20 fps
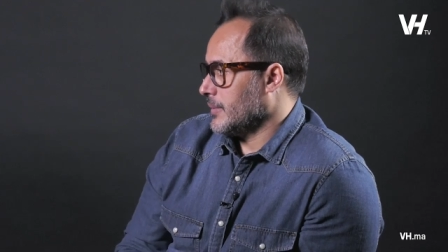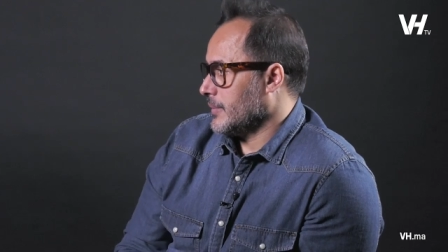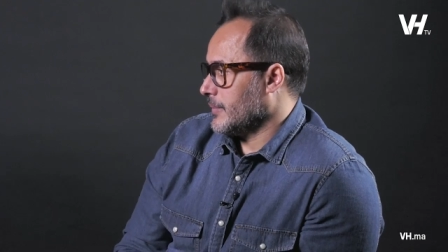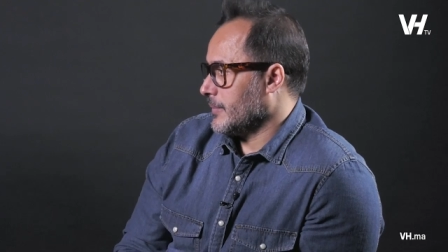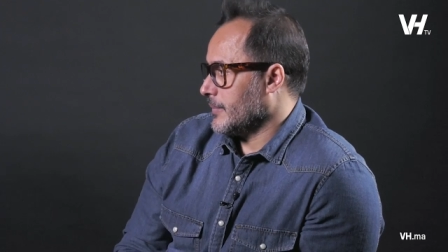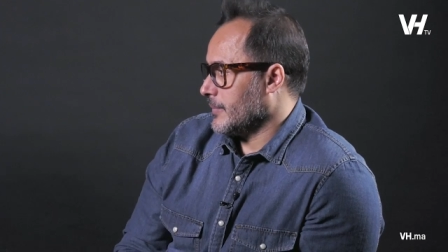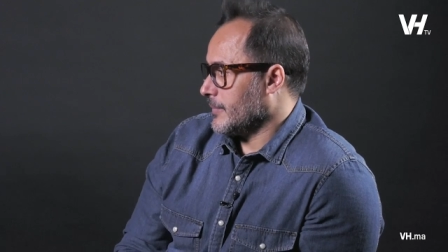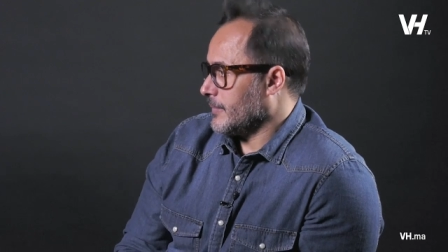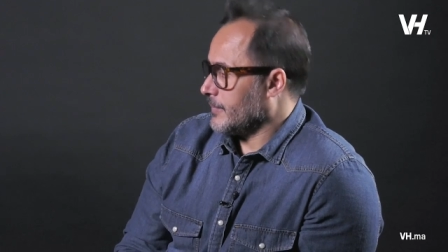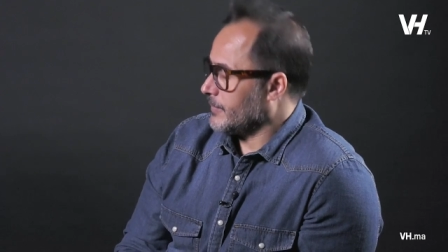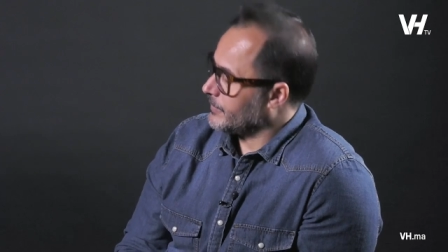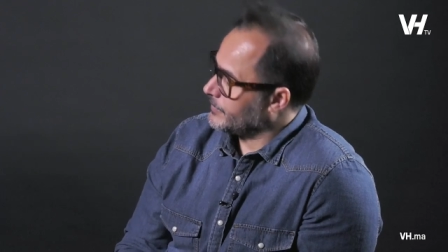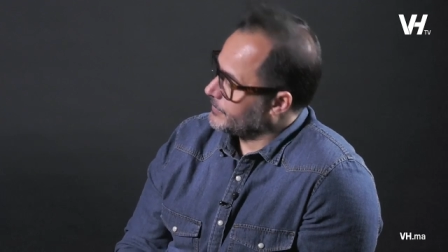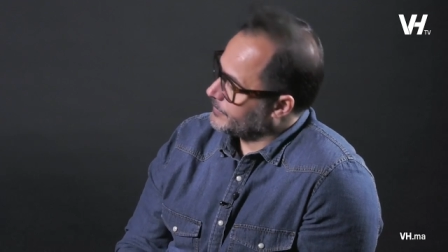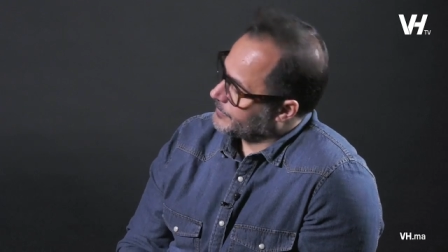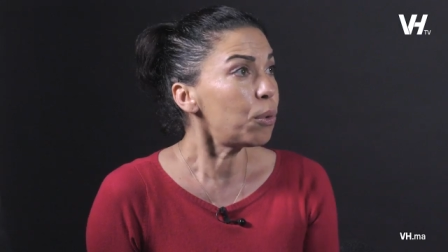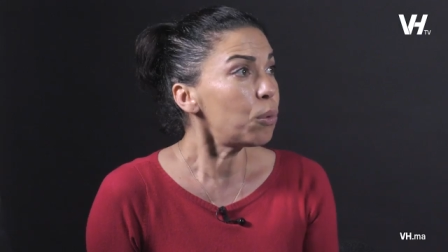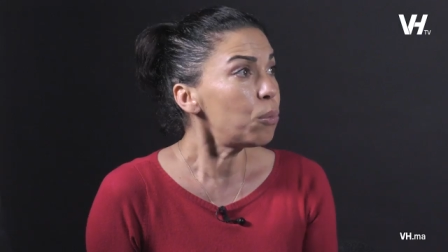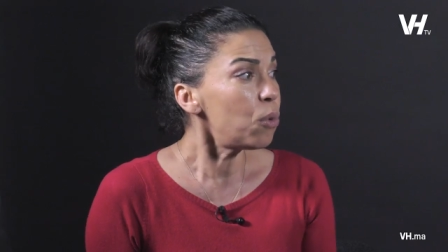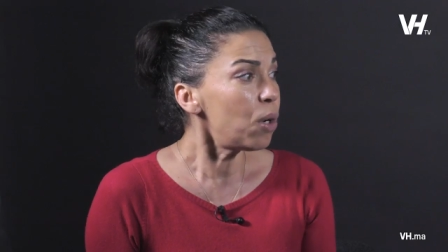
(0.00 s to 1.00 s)
euh,
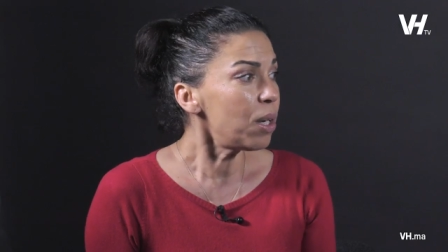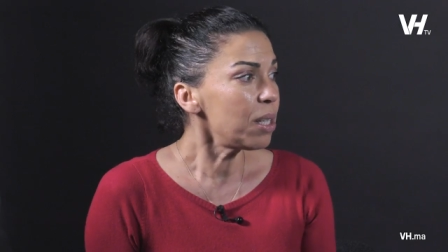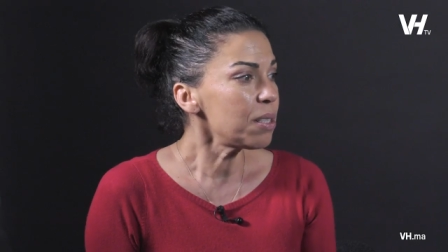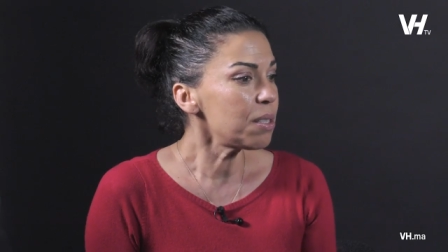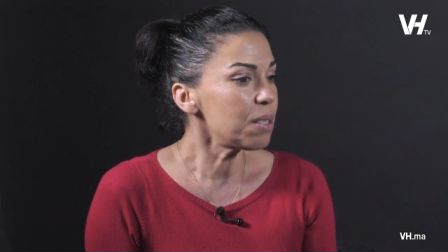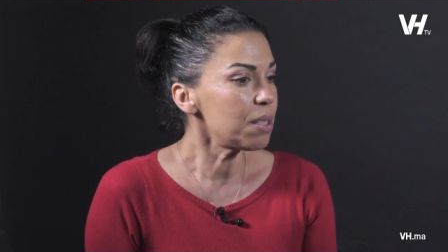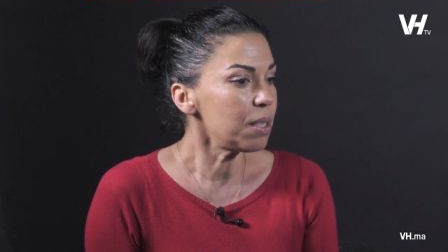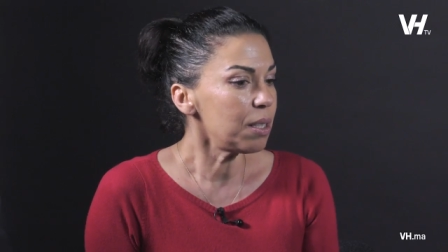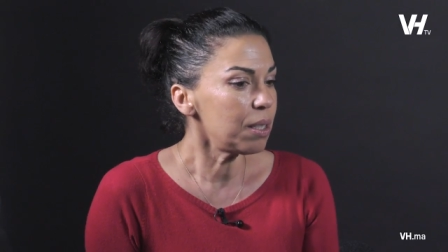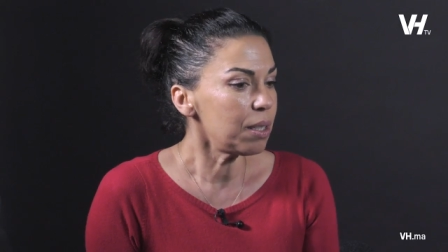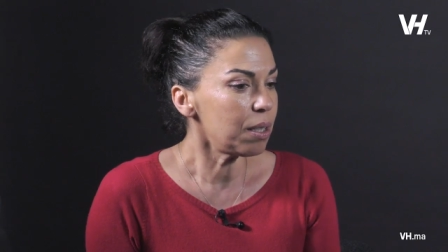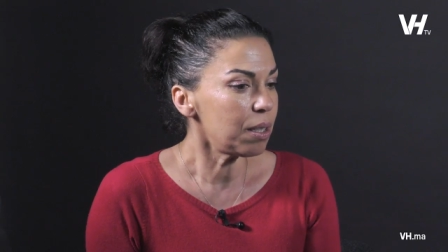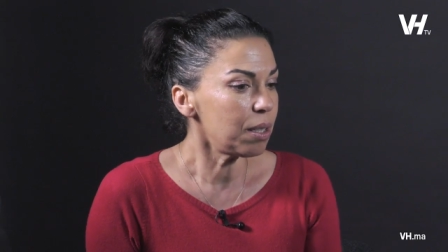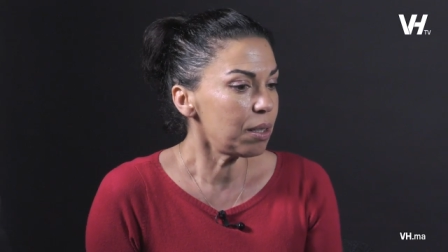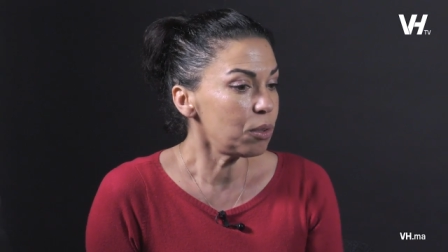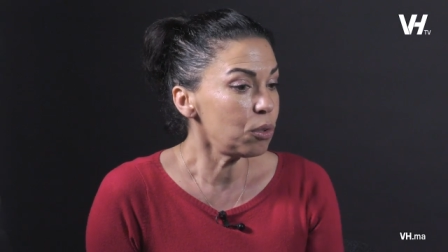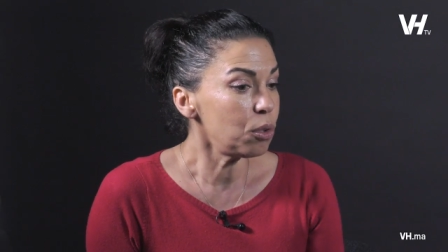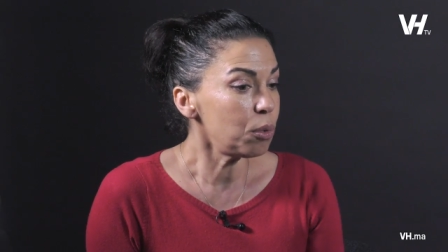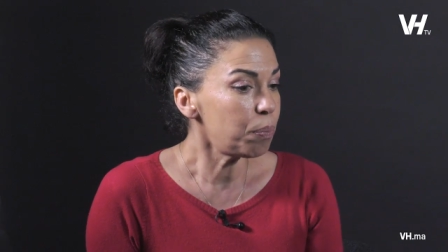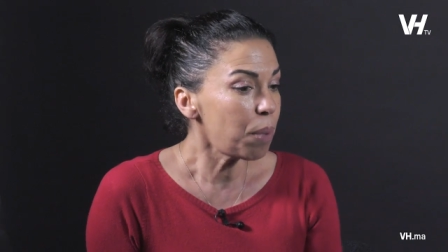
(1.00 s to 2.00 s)
Pour moi, c'est
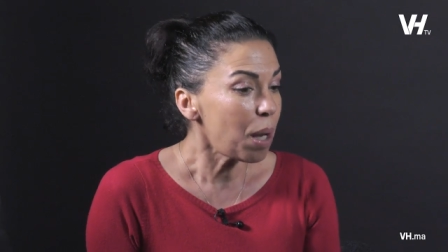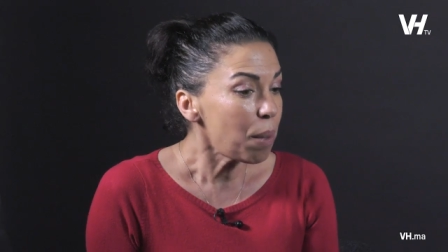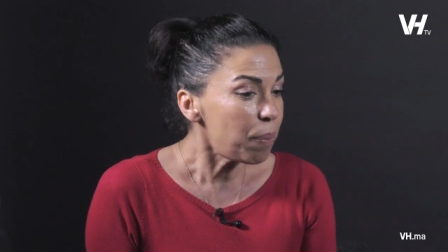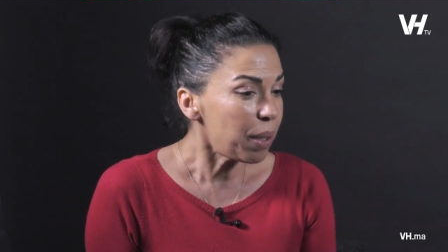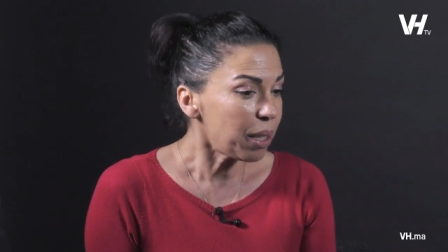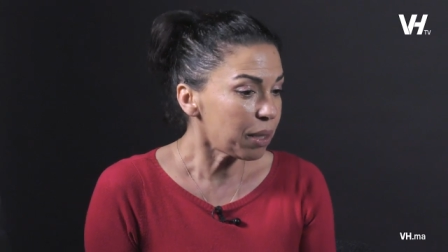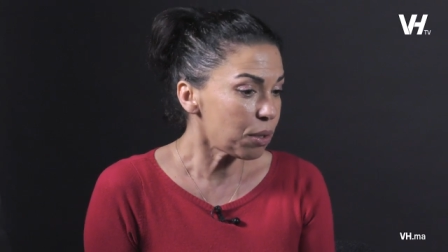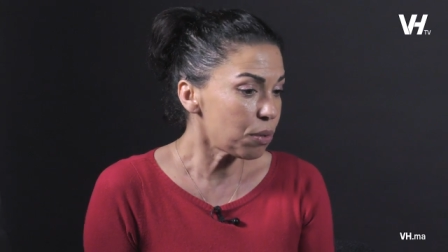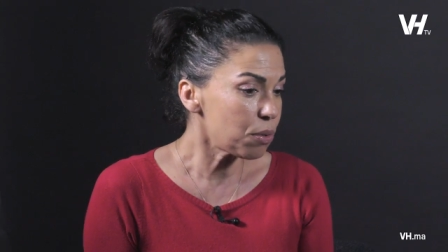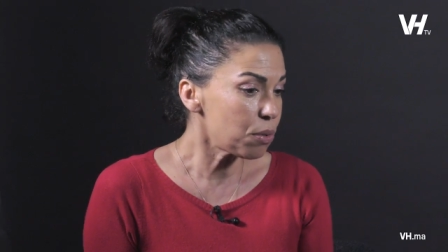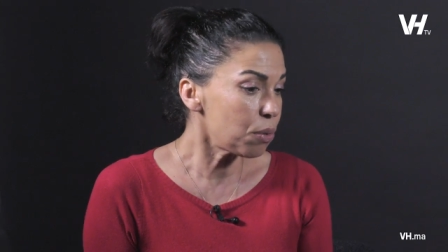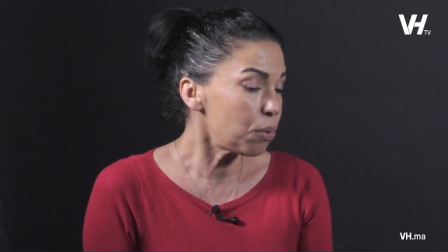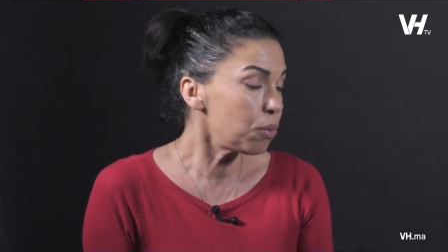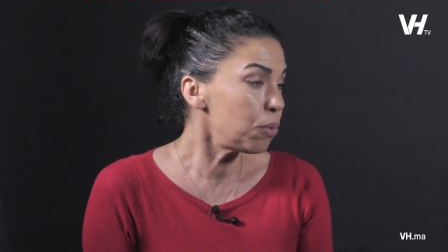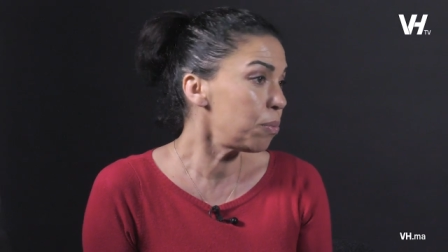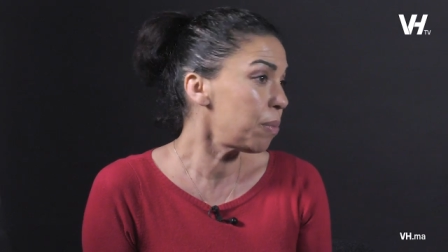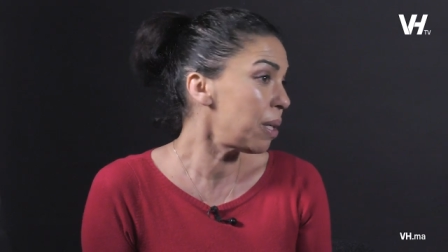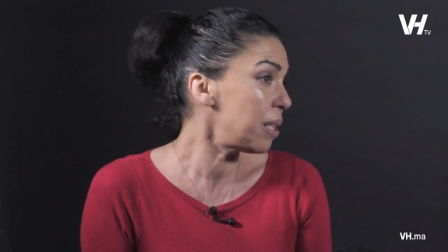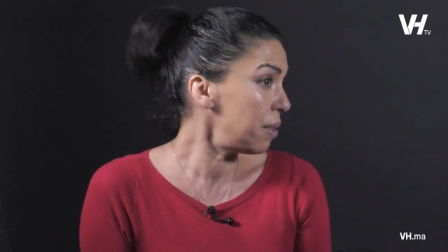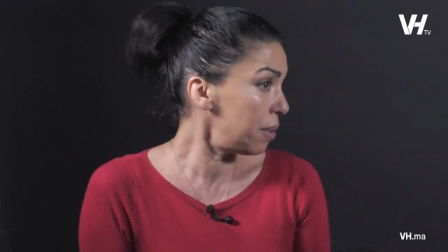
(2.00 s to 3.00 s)
euh, ne pas perdre son
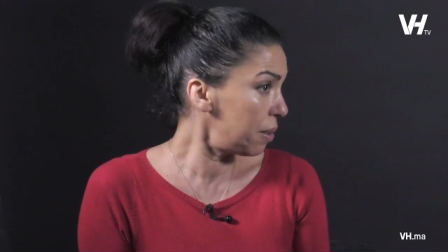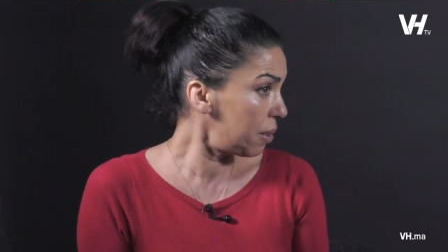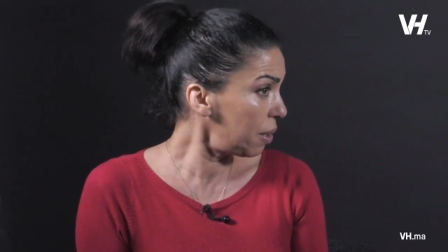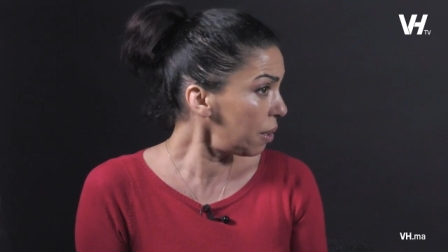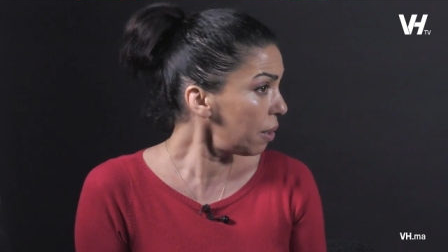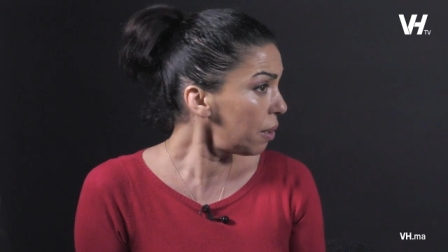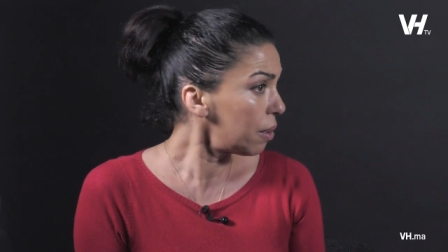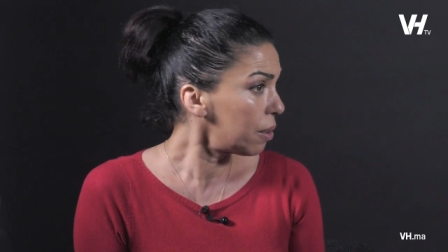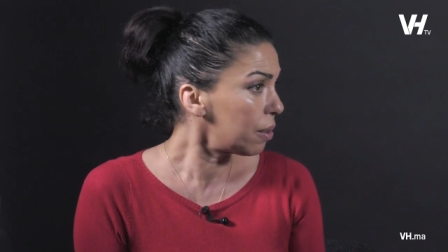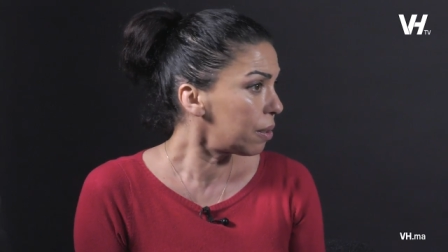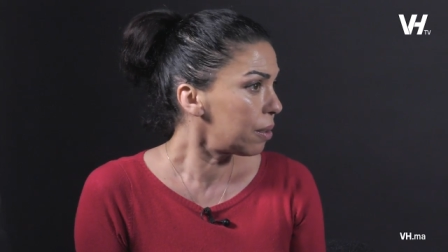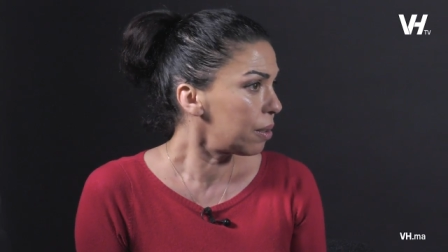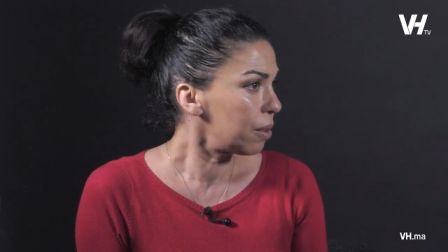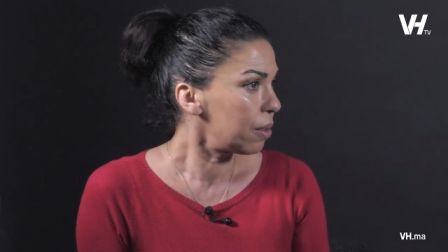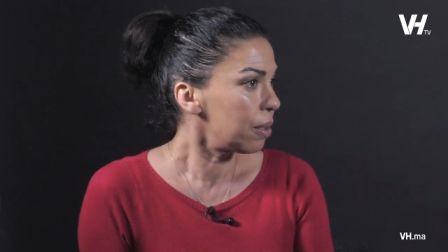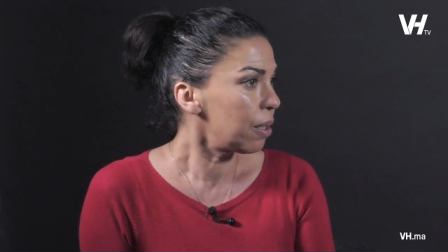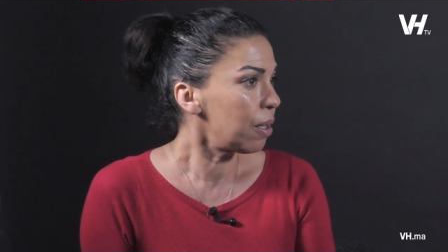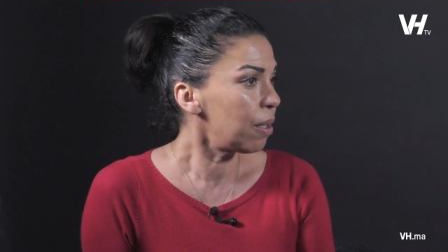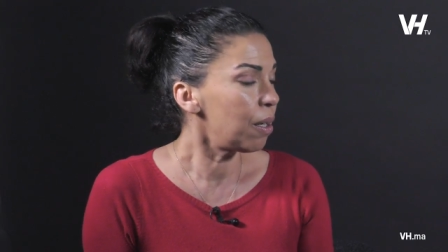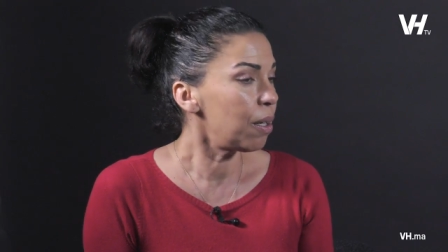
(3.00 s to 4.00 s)
humanité,
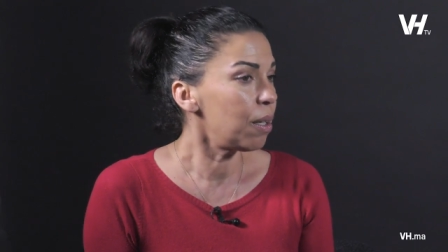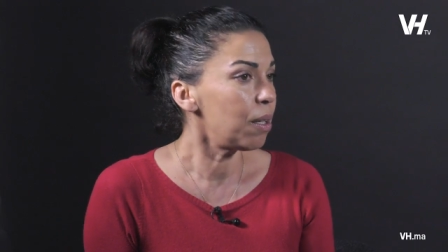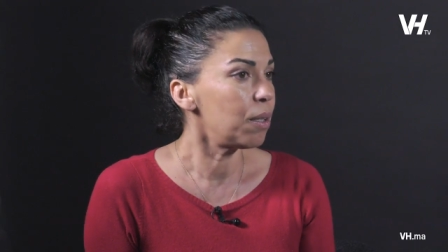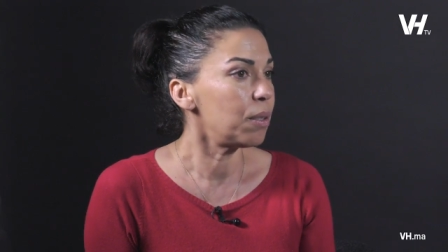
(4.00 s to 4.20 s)
euh,